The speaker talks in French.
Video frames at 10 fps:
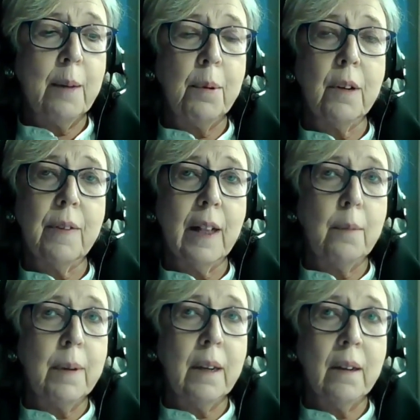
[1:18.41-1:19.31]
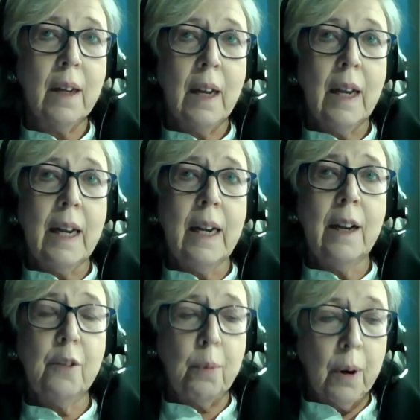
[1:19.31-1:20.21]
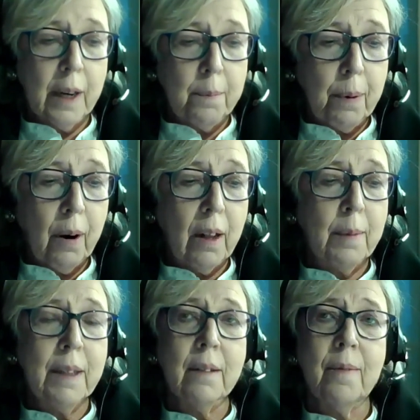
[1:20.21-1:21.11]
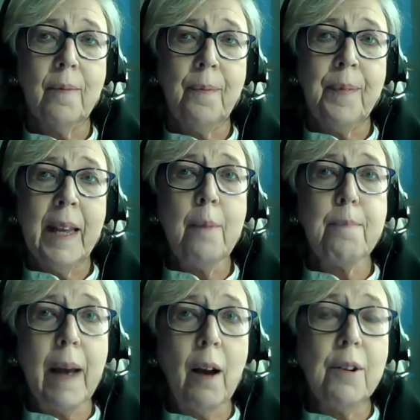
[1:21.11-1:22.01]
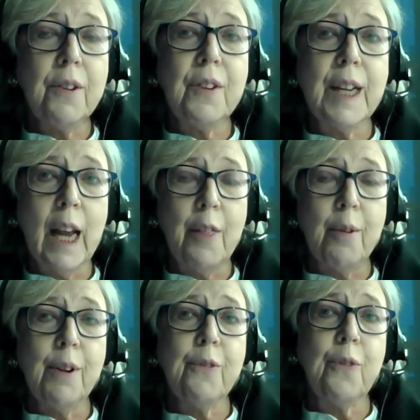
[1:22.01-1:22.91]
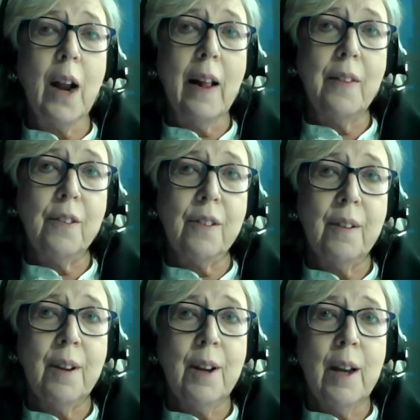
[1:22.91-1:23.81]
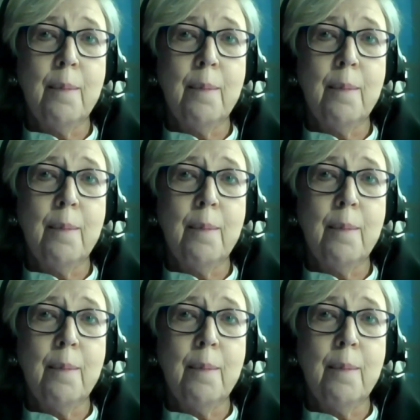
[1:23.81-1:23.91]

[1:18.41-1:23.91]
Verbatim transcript: son influence et son expérience en matière de développement durable au Parlement.